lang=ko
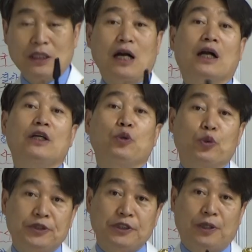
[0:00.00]
가까이
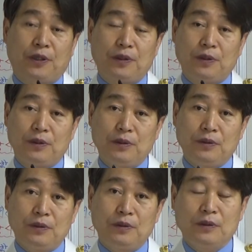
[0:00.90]
오고 있죠.
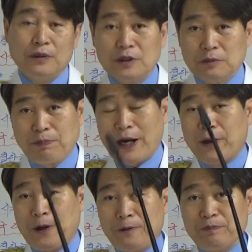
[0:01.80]
지금
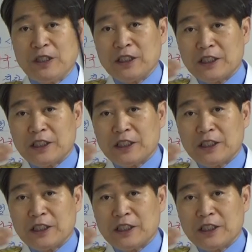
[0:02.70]
봐요.